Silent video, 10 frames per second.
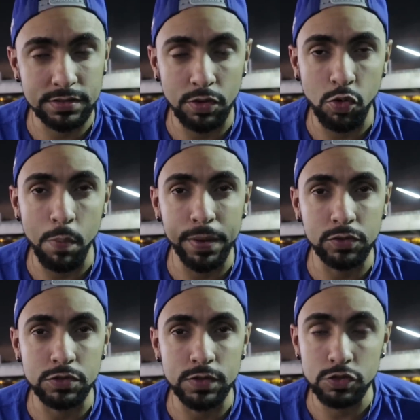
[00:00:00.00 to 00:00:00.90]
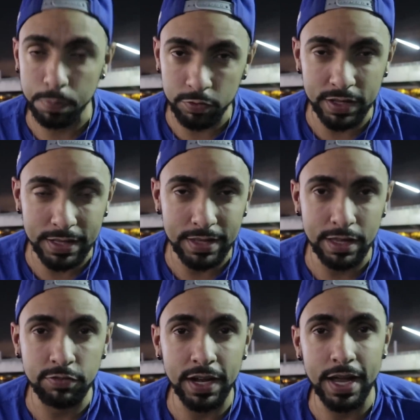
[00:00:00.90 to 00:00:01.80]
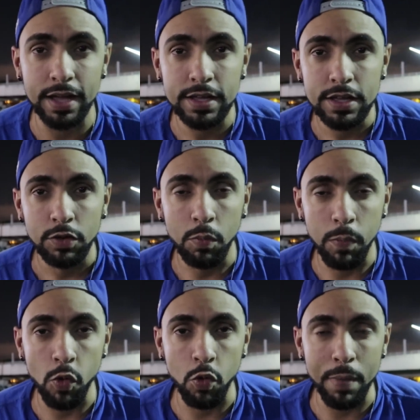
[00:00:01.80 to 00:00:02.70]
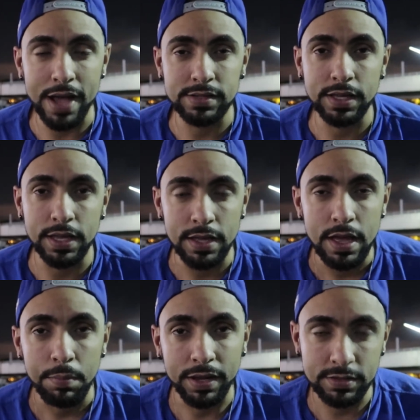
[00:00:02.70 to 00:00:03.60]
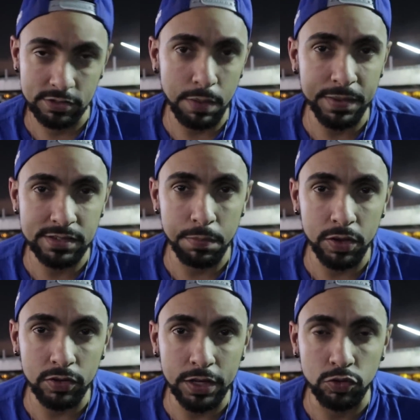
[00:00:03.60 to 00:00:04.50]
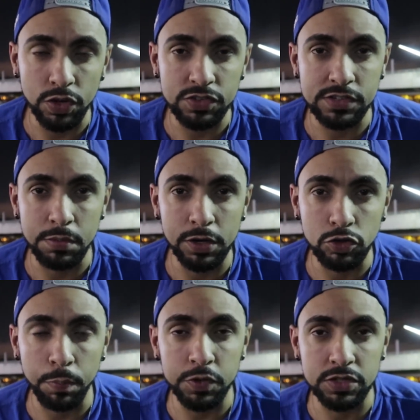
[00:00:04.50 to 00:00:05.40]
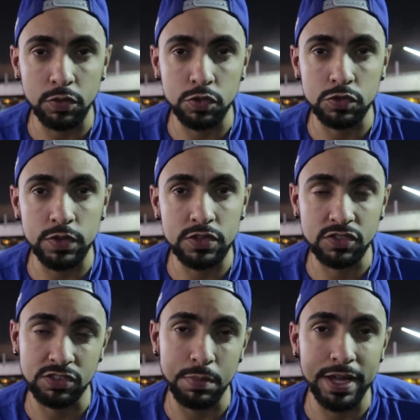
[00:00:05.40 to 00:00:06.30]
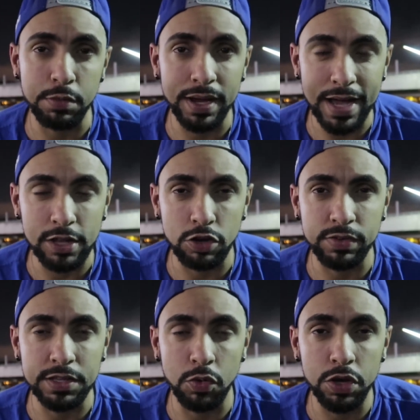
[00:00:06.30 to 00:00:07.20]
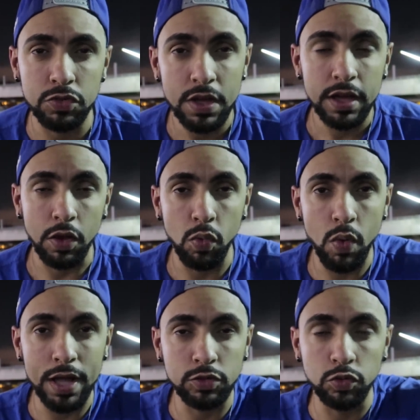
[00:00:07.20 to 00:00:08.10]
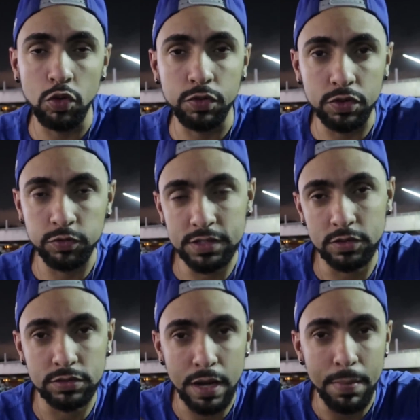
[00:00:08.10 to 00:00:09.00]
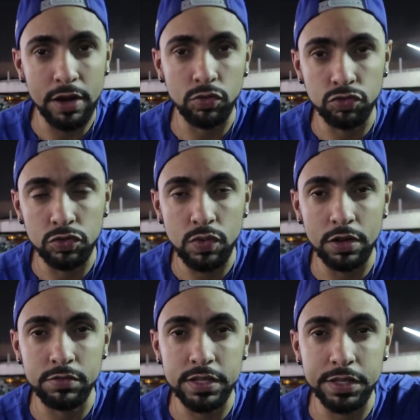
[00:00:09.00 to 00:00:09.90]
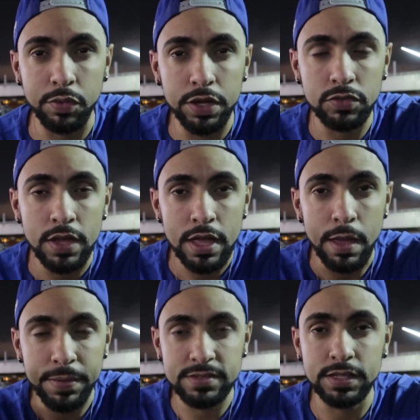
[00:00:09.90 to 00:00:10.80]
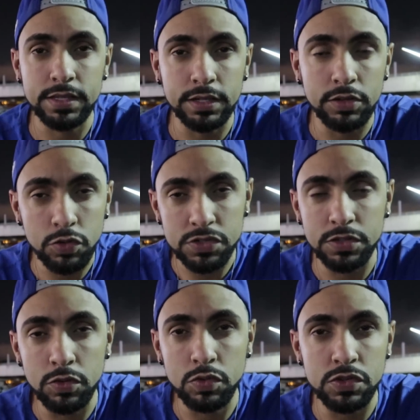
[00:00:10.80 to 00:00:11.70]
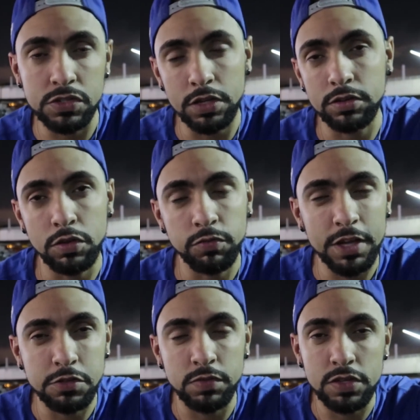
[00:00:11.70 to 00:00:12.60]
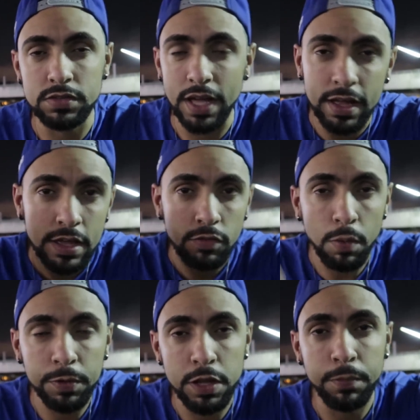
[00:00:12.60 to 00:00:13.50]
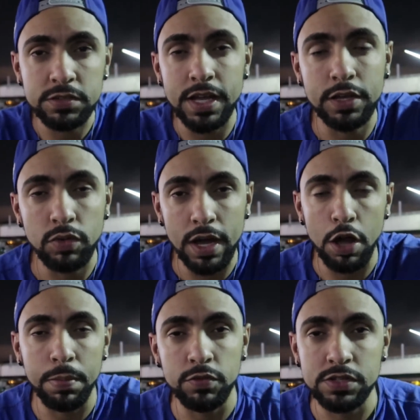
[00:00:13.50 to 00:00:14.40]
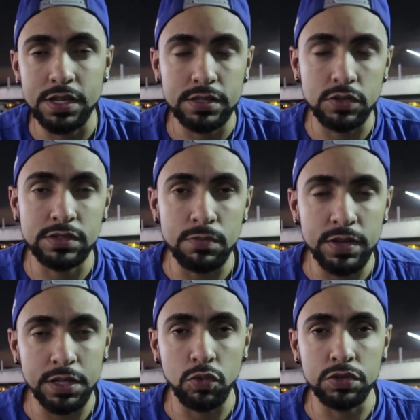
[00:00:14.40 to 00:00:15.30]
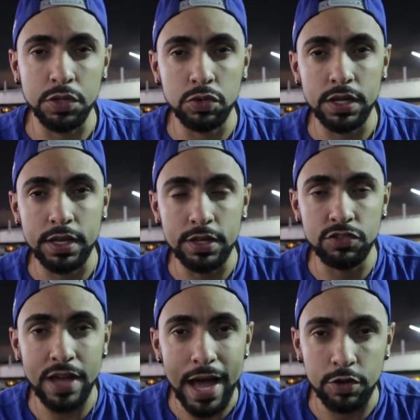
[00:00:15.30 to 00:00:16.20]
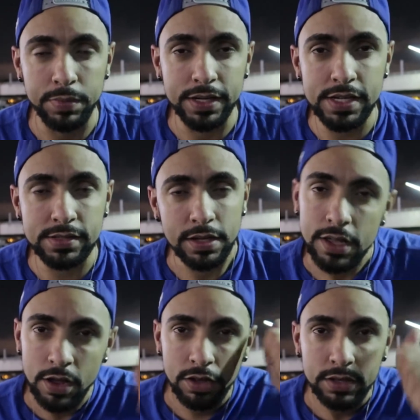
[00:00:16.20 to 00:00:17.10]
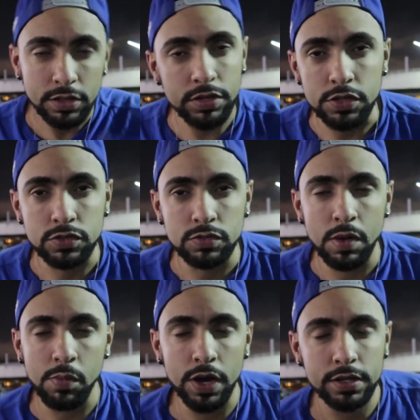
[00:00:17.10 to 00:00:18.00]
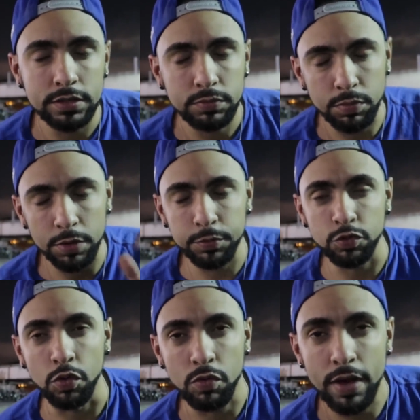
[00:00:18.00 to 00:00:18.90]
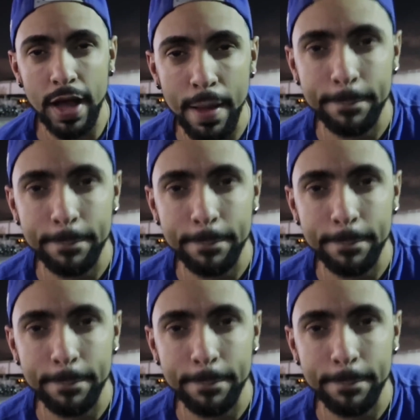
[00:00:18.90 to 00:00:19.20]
que estão acompanhando os vídeos. Aproveitar até falar um pouco mais aqui, para que vocês já perceberam, né, que durante a semana eu tô postando alguns vídeos que são Arquibancada 98, que é um quadro novo que eu fazendo trabalho junto com a 98, representando a torcida do Cruzeiro. Então eu faço vídeos lá, vou poder postar aqui no canal para vocês, então sempre vai ter conteúdo aqui diário, beleza? Então é isso, vambora, embora, bora pro jogo, vai lá.